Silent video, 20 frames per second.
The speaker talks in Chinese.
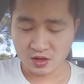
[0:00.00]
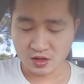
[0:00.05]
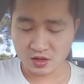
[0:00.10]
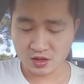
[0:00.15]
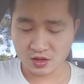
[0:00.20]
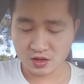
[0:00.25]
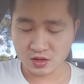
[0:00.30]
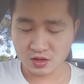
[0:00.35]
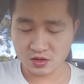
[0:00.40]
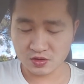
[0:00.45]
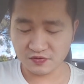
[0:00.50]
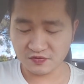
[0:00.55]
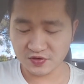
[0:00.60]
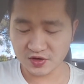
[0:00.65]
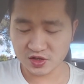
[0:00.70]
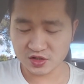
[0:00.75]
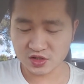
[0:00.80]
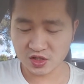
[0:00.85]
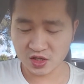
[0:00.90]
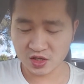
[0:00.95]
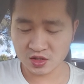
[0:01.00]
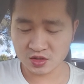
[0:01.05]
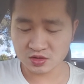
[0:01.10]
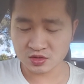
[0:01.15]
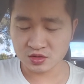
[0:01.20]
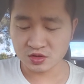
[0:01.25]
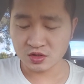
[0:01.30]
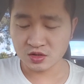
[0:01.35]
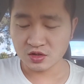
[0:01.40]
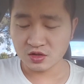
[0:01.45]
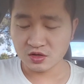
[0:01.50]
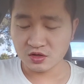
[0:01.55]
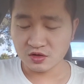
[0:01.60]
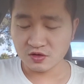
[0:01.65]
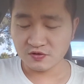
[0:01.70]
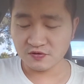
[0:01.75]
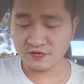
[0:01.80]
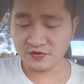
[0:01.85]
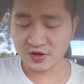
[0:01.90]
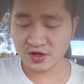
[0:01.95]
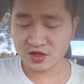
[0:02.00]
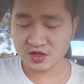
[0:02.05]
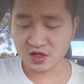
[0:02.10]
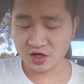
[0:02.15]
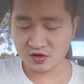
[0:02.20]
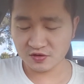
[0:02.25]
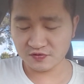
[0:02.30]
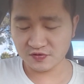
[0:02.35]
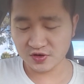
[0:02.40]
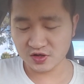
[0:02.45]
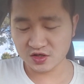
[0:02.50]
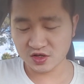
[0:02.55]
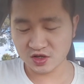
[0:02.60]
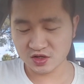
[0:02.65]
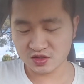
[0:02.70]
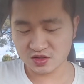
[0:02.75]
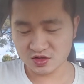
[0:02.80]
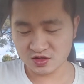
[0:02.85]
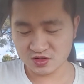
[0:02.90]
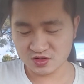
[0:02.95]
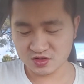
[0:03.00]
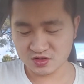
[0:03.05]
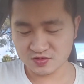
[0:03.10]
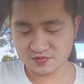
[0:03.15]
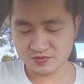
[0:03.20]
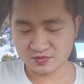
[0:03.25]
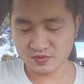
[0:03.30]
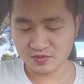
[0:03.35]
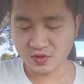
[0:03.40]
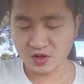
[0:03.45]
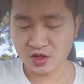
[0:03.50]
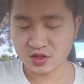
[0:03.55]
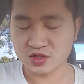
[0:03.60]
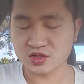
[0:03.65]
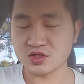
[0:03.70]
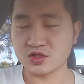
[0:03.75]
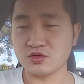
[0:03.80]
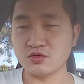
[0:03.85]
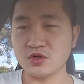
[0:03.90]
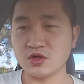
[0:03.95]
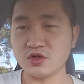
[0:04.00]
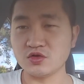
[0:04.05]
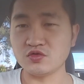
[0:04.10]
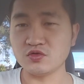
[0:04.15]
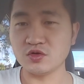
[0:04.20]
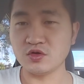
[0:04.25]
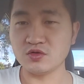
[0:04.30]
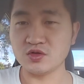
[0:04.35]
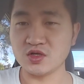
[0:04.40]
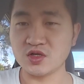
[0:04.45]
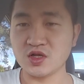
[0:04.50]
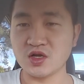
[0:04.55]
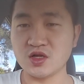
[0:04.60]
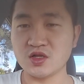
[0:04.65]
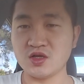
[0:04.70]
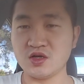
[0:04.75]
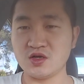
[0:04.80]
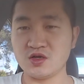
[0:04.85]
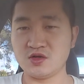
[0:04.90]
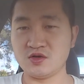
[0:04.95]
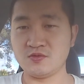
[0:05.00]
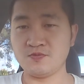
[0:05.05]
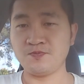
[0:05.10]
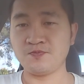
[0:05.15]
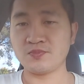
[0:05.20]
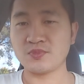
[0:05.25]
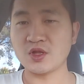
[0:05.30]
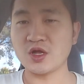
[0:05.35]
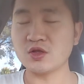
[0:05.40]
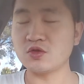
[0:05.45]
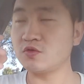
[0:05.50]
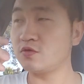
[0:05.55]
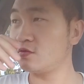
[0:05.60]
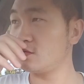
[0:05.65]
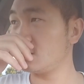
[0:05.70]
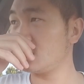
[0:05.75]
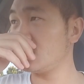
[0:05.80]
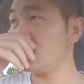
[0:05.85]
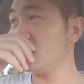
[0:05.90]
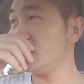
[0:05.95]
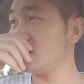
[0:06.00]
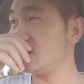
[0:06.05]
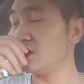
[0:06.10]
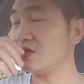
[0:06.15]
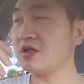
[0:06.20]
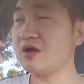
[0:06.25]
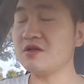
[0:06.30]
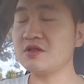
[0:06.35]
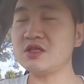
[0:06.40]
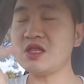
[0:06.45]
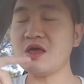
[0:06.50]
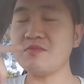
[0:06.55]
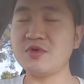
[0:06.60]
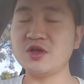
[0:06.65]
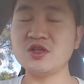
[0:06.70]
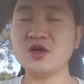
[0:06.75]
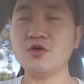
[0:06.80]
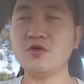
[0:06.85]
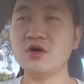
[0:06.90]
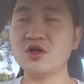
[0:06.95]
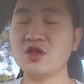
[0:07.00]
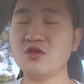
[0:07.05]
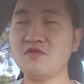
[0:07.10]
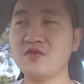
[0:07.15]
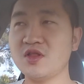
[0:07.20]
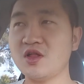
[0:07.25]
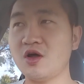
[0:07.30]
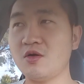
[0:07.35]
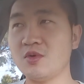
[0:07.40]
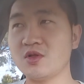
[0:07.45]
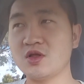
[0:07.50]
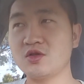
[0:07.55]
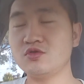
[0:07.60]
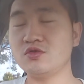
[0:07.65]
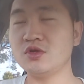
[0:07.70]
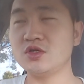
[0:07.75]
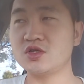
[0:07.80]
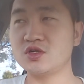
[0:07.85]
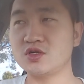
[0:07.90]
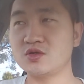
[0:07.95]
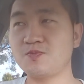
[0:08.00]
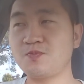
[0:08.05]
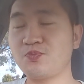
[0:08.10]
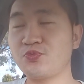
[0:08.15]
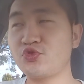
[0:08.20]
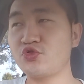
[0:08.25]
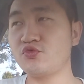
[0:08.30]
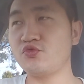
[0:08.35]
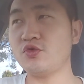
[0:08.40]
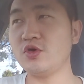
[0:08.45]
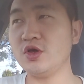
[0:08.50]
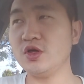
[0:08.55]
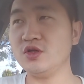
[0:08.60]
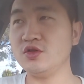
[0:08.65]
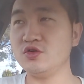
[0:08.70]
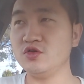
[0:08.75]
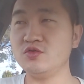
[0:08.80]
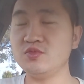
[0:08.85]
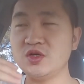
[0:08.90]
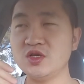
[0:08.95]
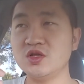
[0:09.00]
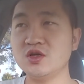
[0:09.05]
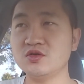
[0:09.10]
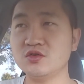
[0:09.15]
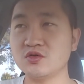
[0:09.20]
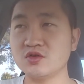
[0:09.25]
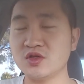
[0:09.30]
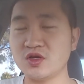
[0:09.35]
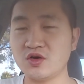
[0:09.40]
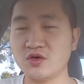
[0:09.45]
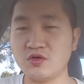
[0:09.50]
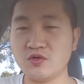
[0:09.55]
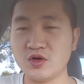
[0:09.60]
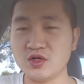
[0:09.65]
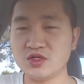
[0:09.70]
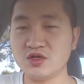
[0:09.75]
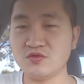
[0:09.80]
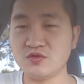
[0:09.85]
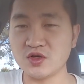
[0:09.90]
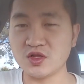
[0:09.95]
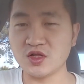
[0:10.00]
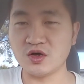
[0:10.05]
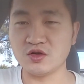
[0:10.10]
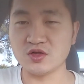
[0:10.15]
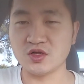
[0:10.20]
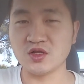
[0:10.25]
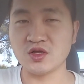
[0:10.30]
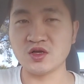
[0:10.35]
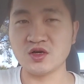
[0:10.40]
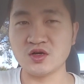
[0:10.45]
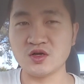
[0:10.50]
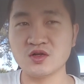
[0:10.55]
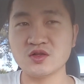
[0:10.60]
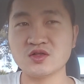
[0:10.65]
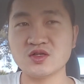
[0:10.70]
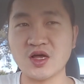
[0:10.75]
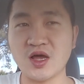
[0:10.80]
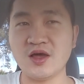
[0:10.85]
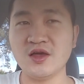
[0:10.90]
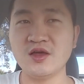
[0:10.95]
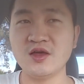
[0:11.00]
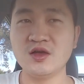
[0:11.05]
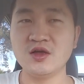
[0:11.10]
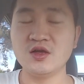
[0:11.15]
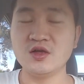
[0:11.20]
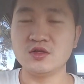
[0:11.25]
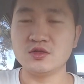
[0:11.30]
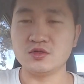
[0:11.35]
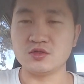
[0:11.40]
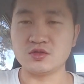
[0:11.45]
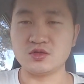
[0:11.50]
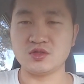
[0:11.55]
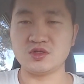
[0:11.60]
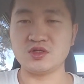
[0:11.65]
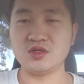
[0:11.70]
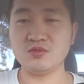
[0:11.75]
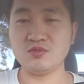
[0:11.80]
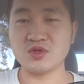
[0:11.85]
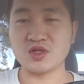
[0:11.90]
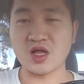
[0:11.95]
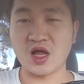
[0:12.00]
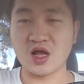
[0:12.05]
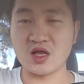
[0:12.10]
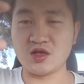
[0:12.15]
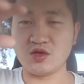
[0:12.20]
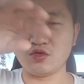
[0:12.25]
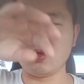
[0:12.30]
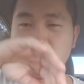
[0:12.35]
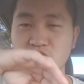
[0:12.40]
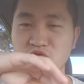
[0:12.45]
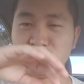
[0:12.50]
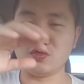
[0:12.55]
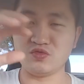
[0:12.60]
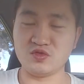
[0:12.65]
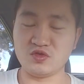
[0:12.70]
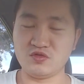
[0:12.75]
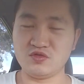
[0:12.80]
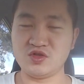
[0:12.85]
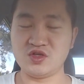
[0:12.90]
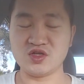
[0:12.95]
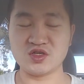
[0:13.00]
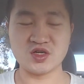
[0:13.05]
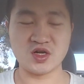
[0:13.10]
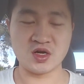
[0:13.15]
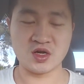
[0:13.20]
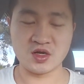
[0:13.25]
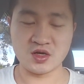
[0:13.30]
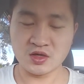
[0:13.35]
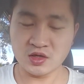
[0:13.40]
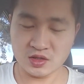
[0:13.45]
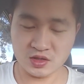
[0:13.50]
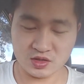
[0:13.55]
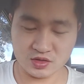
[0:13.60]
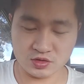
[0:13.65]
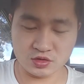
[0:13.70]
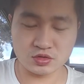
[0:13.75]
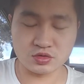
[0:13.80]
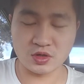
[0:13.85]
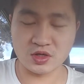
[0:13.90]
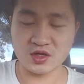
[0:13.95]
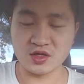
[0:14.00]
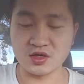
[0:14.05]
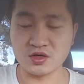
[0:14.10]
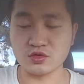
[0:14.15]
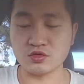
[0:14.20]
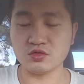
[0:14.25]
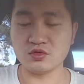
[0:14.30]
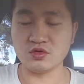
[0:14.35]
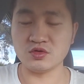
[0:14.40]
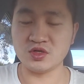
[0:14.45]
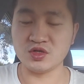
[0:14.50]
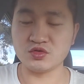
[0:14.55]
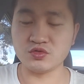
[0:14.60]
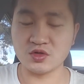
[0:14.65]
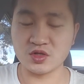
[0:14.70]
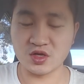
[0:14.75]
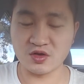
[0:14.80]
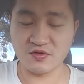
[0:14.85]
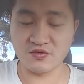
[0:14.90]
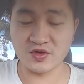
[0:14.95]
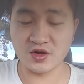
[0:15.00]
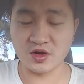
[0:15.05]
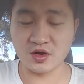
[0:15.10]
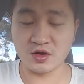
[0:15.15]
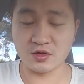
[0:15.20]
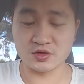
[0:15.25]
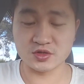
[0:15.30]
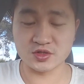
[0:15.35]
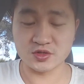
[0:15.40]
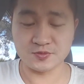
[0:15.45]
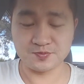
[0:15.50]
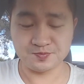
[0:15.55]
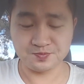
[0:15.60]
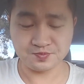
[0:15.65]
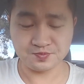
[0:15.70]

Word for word: 呃，非常，非常非常的实惠的土豆泥。它那个，它特色，它店名叫黄金味道嘛。它最最牛逼的就是那个黄金味道的那个菜，就是这么大一坨土豆泥上来啊，很爽的一个土豆泥，做的也非常好吃。